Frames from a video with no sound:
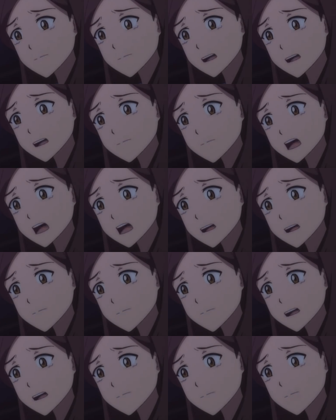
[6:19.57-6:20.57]
혹시
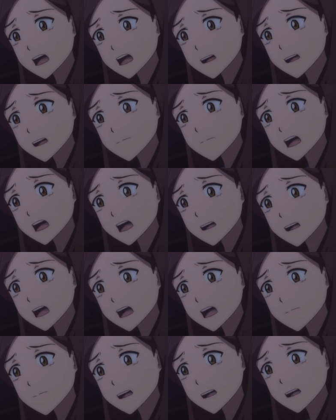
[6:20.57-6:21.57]
네가 아닐까 하는 생각에
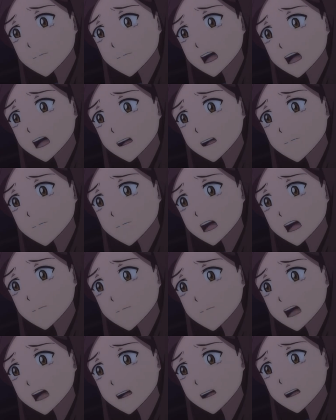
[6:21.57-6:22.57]
매일 밤마다